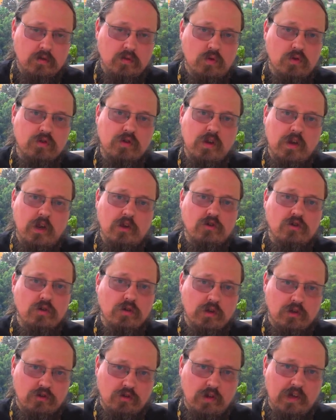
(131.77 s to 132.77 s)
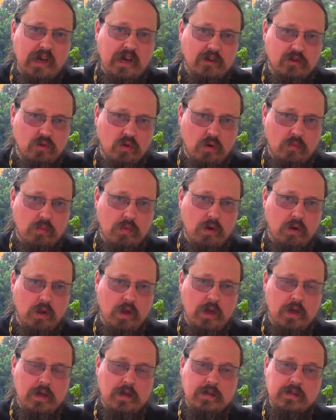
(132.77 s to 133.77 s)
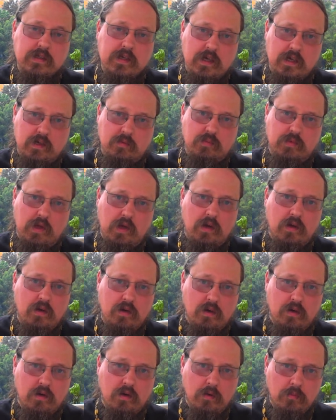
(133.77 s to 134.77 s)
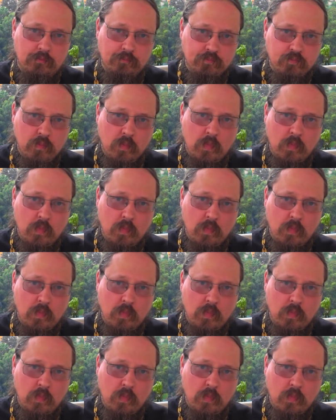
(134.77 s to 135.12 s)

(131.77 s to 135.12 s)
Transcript: Но если речь идет о человеке, который был, скажем так, э,